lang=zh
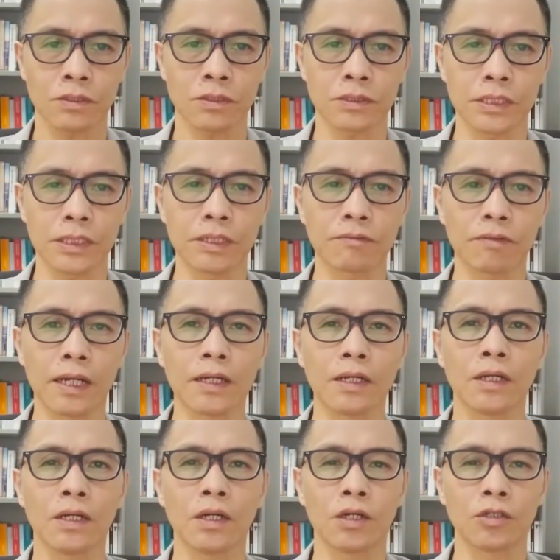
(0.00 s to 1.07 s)
作者认为，
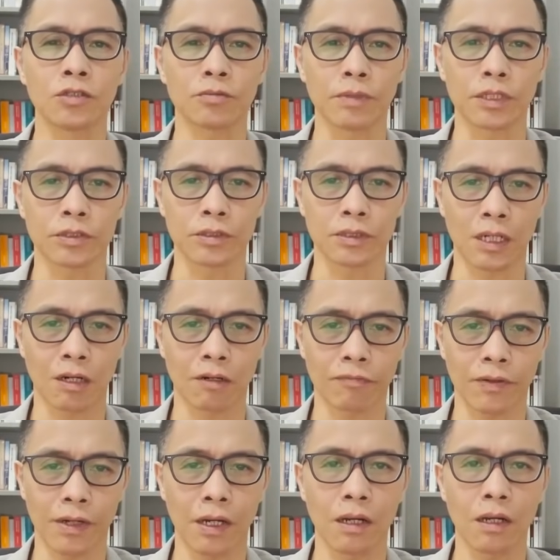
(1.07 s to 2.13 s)
中美全球
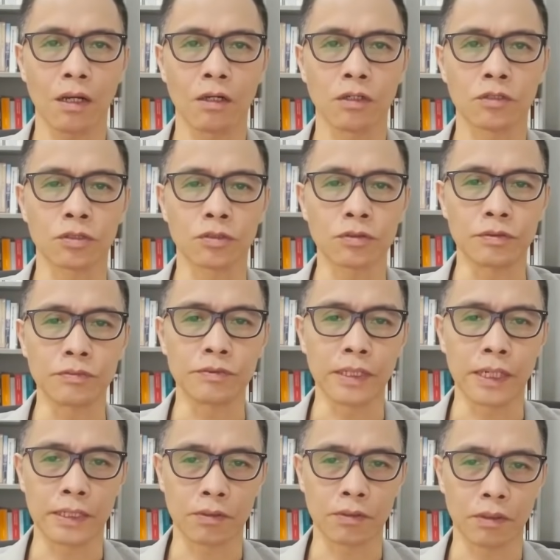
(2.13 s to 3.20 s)
化尽管会
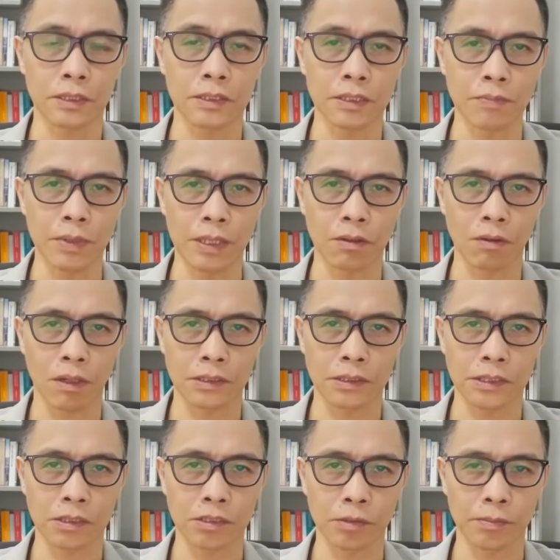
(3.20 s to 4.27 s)
令一些美国的制
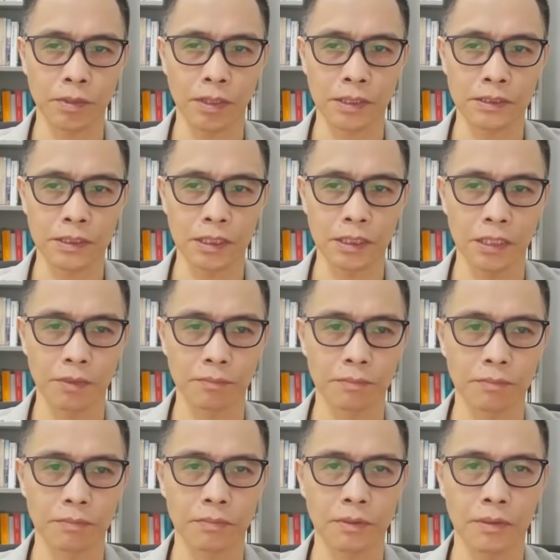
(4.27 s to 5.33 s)
造业工人失
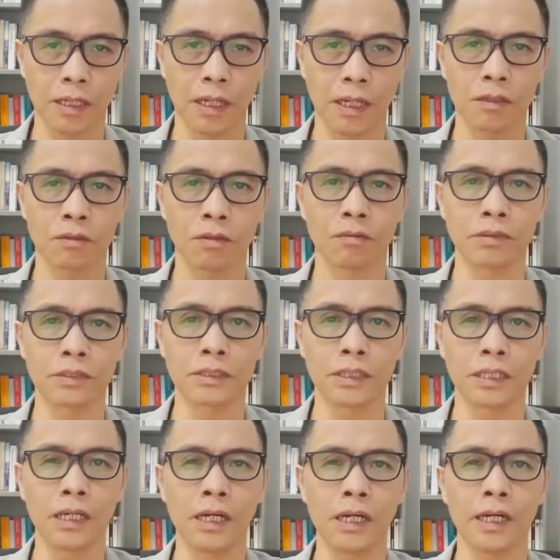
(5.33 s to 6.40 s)
业，但是同
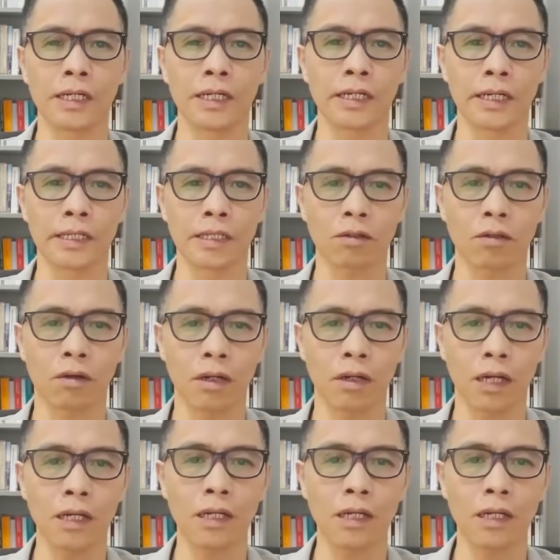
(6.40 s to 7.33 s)
时令其他国